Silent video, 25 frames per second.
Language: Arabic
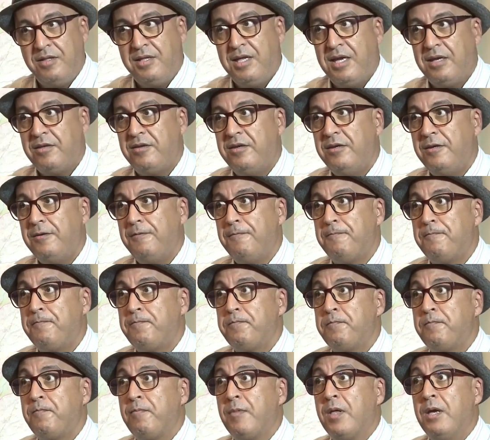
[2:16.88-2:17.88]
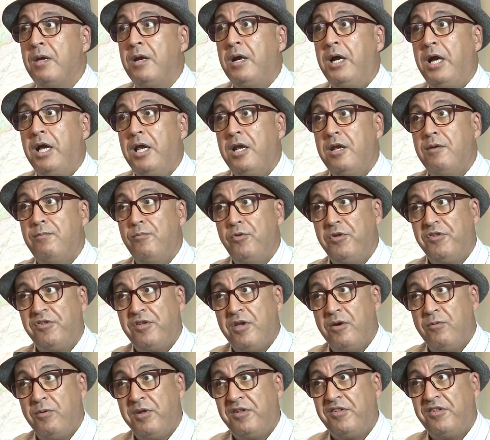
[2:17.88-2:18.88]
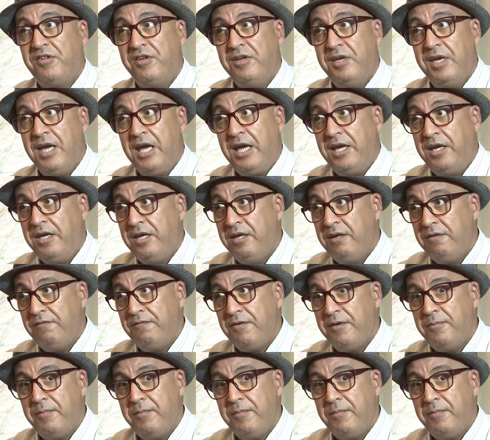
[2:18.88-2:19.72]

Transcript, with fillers: الذاتي على المستوى السياحي